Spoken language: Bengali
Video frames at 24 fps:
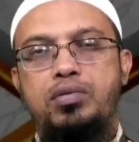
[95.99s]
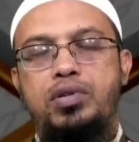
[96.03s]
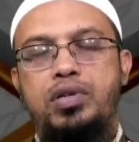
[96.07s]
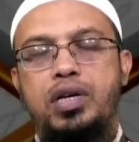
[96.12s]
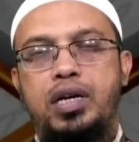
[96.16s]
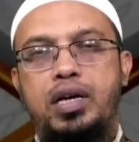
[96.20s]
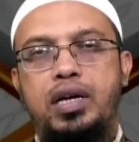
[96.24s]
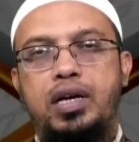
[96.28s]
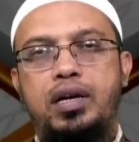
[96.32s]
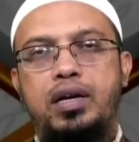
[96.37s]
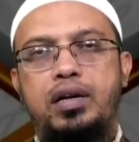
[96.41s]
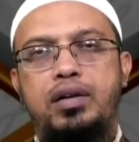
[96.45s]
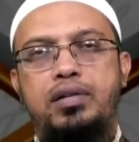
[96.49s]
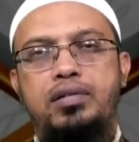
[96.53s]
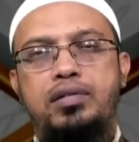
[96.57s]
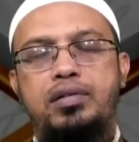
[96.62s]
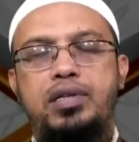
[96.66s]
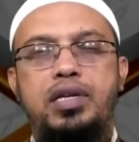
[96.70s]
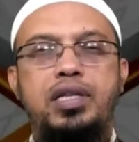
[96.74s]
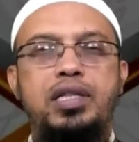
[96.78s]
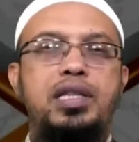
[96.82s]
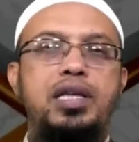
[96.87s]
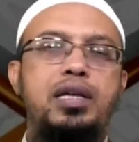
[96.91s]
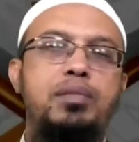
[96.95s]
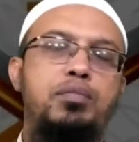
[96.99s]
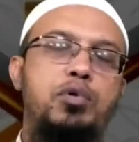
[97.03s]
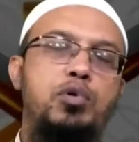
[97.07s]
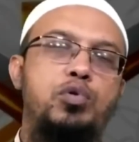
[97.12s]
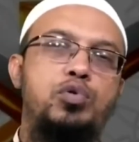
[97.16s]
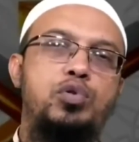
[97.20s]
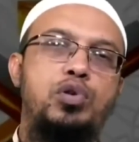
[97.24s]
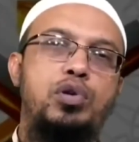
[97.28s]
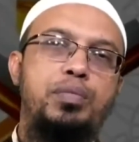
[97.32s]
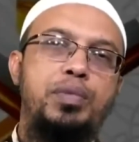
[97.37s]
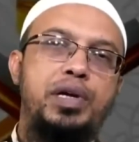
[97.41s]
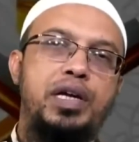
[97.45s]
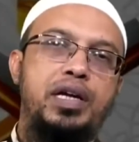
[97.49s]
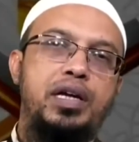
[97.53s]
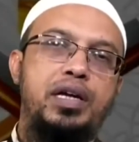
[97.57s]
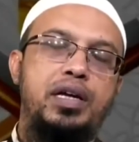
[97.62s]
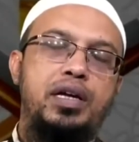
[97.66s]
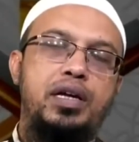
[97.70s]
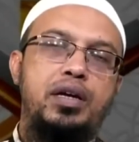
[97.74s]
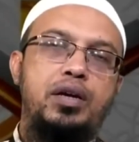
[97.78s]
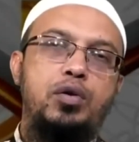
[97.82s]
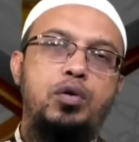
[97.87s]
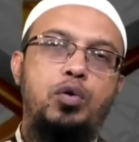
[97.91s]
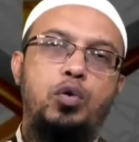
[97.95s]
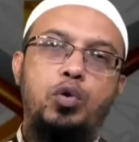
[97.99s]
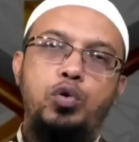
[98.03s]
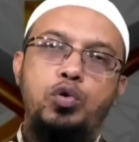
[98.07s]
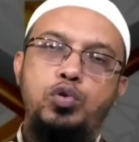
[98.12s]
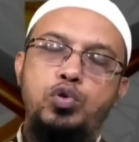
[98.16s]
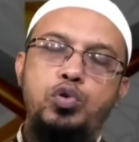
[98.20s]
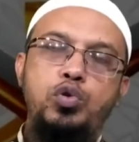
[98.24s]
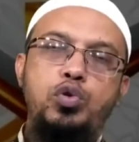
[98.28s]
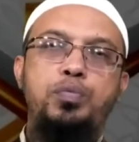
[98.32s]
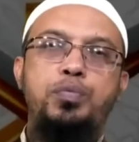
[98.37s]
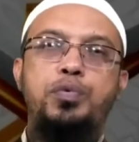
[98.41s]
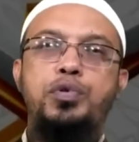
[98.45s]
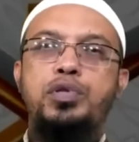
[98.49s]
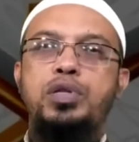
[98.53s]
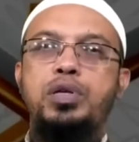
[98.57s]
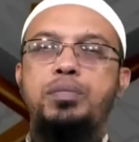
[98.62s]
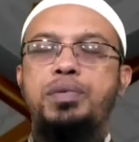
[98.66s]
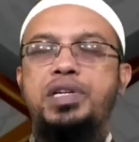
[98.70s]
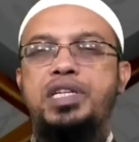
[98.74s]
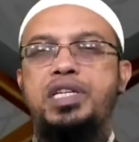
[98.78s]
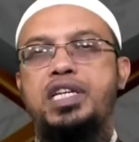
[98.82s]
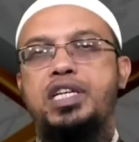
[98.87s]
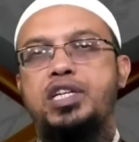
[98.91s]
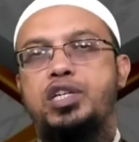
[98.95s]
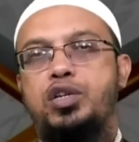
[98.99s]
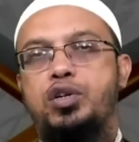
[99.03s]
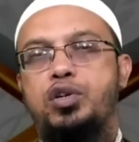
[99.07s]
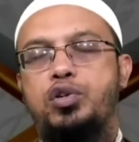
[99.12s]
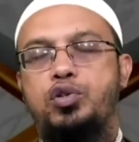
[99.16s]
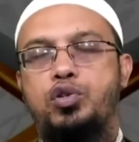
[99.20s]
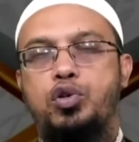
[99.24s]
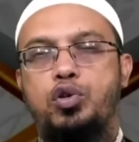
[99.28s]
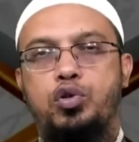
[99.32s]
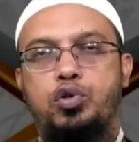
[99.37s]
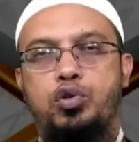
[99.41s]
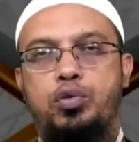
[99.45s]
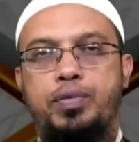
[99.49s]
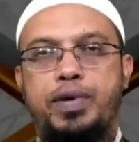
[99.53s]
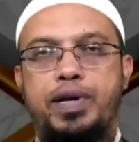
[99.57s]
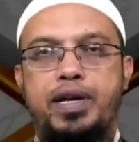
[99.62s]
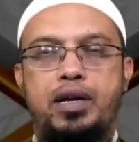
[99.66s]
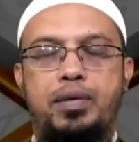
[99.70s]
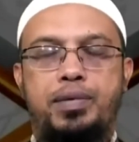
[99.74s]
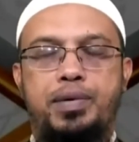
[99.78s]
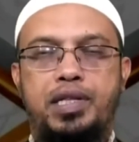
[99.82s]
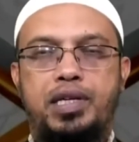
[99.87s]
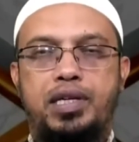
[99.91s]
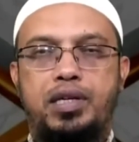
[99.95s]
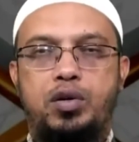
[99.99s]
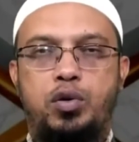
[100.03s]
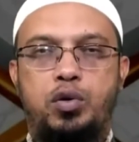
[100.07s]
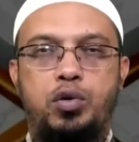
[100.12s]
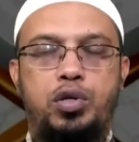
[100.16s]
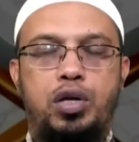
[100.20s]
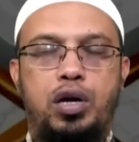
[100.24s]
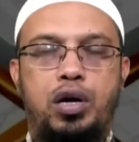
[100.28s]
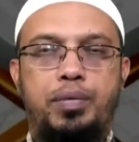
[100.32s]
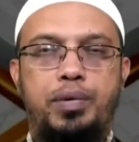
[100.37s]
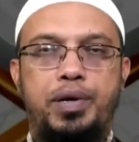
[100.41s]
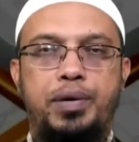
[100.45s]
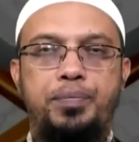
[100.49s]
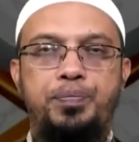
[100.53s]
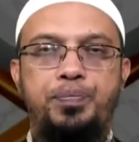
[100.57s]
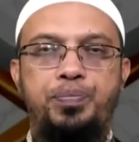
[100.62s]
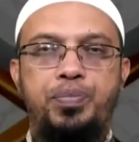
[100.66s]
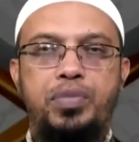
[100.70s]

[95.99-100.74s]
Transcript: যে শীতের মৌসুমে অজুর প্রতি বিশেষ যত্নবান আমাদেরকে হতে হবে